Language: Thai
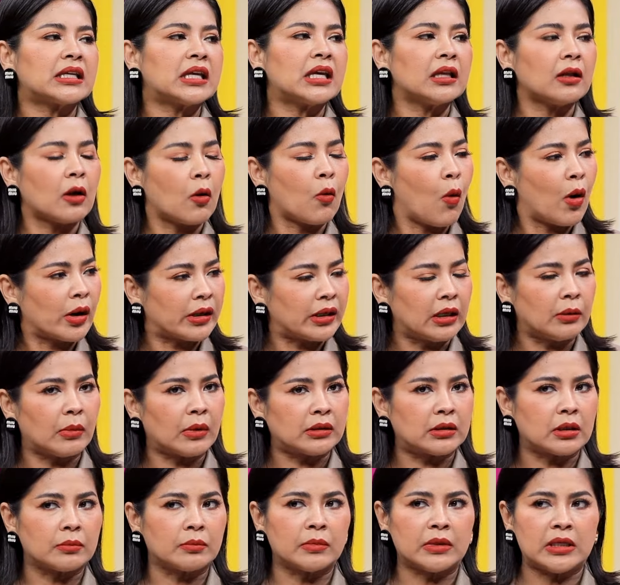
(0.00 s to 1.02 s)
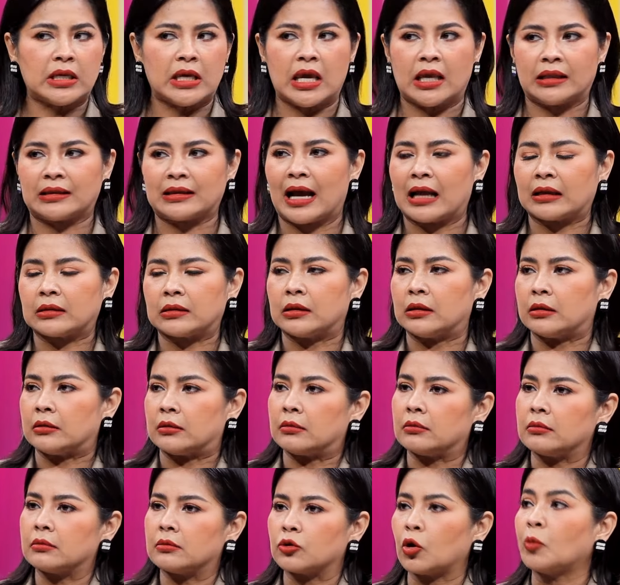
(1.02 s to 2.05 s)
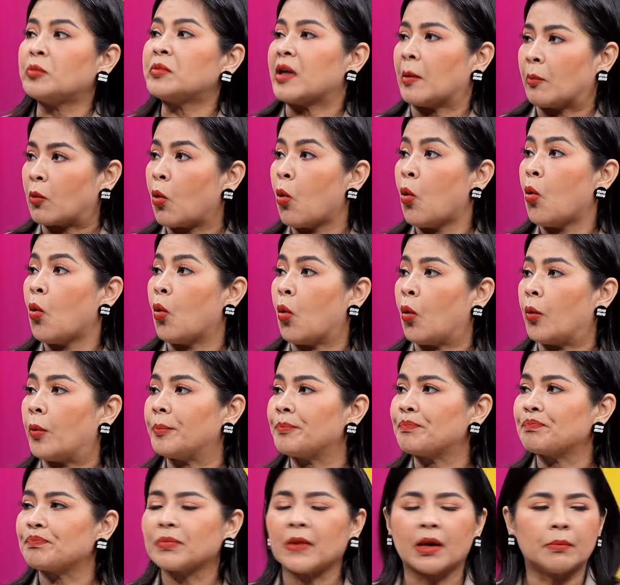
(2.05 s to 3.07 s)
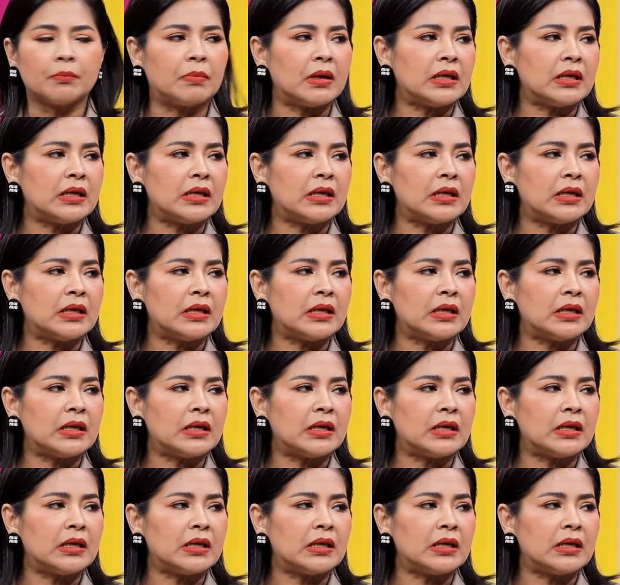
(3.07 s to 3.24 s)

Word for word: ดว่าวันหนึ่งมันจะมีเหตุการณ์เกิดต้มยำกุ้งปี